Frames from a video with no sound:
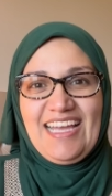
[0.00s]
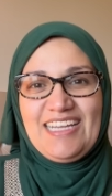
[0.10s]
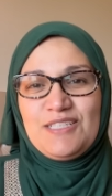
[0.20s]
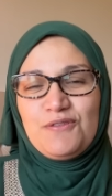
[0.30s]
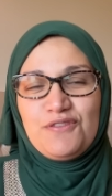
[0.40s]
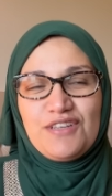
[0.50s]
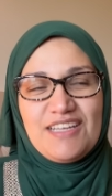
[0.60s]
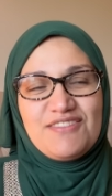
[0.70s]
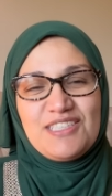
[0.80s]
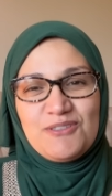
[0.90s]
Allez, je vous fais
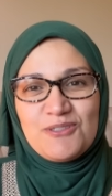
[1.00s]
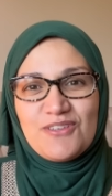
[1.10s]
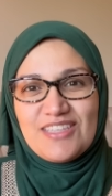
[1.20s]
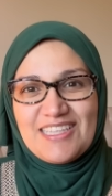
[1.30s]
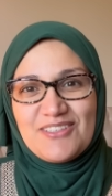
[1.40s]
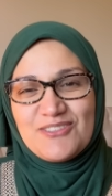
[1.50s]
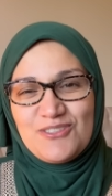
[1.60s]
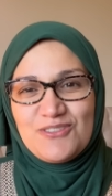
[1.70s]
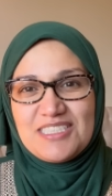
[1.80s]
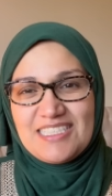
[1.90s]
la vidéo tant attendue,
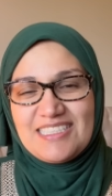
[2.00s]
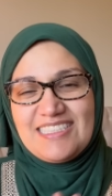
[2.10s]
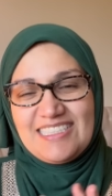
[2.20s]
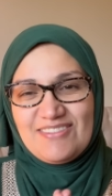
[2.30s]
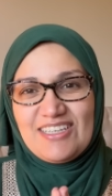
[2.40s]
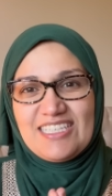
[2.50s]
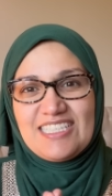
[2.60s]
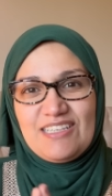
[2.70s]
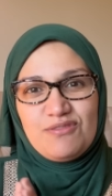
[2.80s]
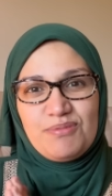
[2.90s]
je vous ai dit voilà, que
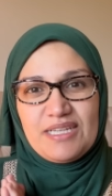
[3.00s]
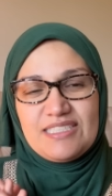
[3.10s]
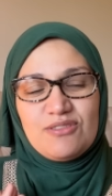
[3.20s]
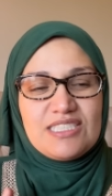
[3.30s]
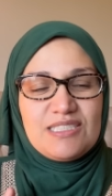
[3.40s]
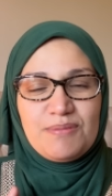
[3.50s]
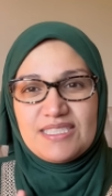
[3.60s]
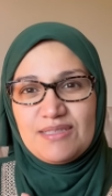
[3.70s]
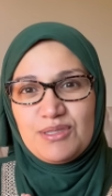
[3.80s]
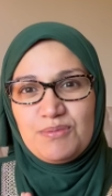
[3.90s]
j'allais vous parler de ce qui se
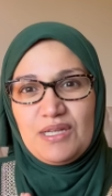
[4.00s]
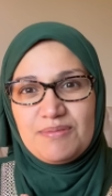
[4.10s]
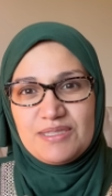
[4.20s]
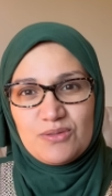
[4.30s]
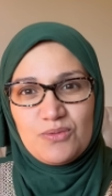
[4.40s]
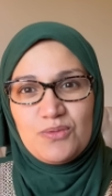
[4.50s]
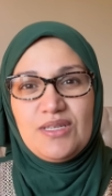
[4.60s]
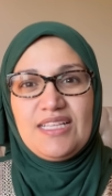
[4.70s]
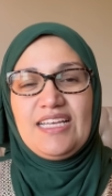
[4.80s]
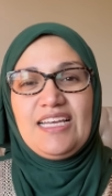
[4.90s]
passait un petit peu à la maison,
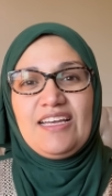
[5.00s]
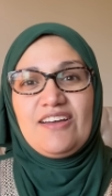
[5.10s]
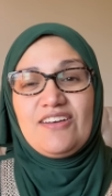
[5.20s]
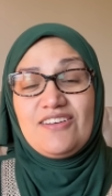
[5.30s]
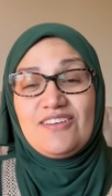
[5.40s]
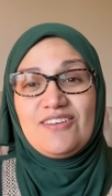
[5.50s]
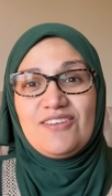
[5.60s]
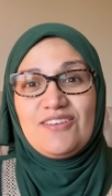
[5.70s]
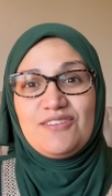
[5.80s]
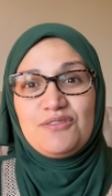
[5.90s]

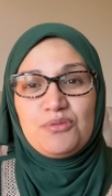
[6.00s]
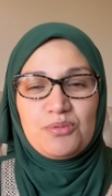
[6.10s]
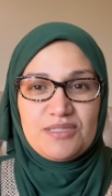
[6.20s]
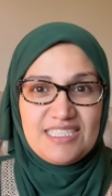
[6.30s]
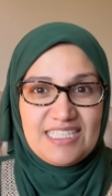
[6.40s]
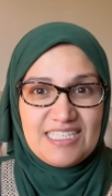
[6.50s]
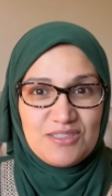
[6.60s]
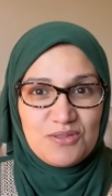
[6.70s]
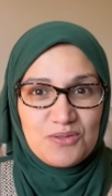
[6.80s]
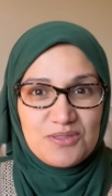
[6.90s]
euh, vous posez des
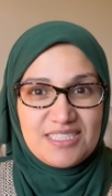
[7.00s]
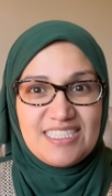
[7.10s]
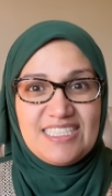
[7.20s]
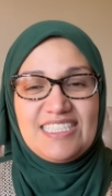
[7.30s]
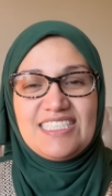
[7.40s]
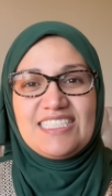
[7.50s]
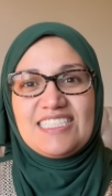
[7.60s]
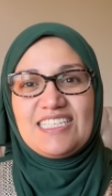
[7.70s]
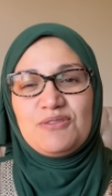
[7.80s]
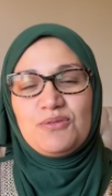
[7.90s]
questions aussi,
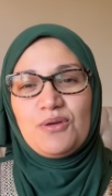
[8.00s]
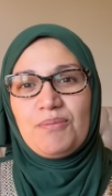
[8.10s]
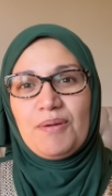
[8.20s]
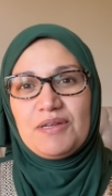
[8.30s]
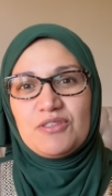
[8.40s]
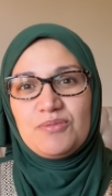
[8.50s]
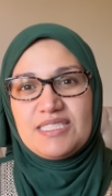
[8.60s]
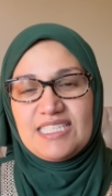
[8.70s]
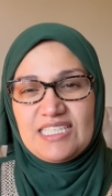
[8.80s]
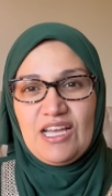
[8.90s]
j'ai eu euh, pas mal de
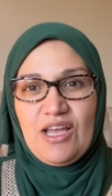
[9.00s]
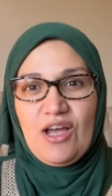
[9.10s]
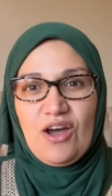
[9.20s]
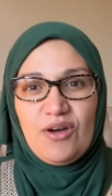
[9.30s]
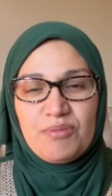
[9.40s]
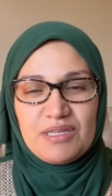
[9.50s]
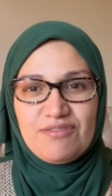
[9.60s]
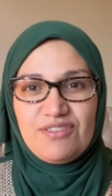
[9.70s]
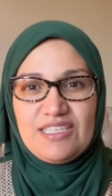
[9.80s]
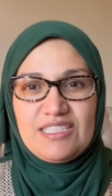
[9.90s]
messages en
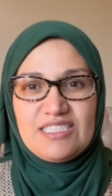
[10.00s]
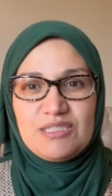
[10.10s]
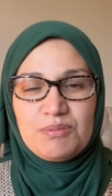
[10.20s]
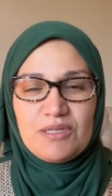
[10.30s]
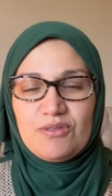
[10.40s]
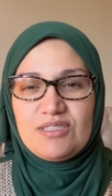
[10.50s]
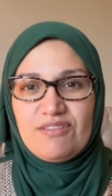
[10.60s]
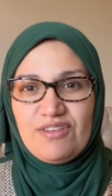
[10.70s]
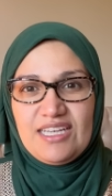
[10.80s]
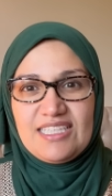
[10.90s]
privé, j'espère que ça
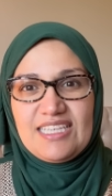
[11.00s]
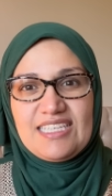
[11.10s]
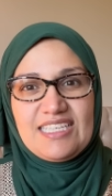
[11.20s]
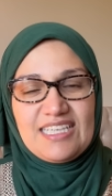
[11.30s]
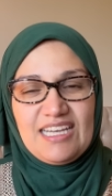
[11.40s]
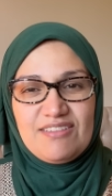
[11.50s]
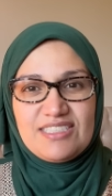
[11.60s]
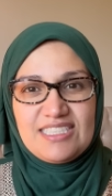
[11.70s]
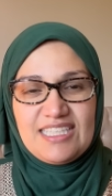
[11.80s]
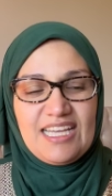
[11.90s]
va, il n'y a rien de grave,
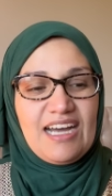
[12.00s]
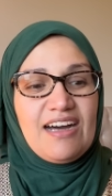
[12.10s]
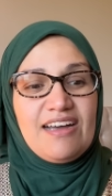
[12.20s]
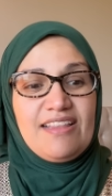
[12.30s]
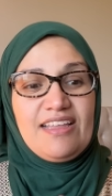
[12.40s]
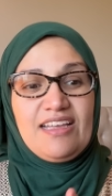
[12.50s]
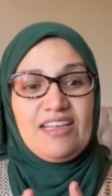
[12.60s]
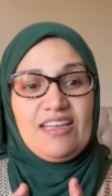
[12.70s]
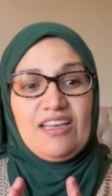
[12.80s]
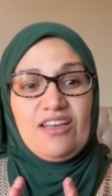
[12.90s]
etc.
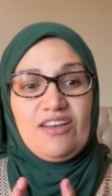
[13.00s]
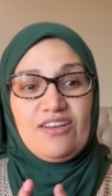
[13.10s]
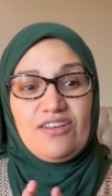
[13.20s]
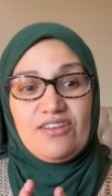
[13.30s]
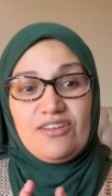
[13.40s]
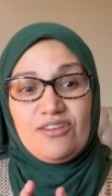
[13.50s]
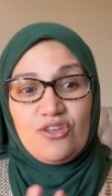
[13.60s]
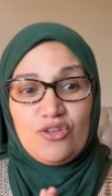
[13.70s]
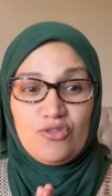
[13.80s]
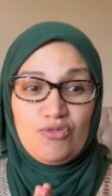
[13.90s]

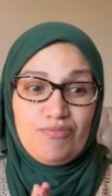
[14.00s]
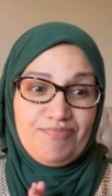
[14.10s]
Euh...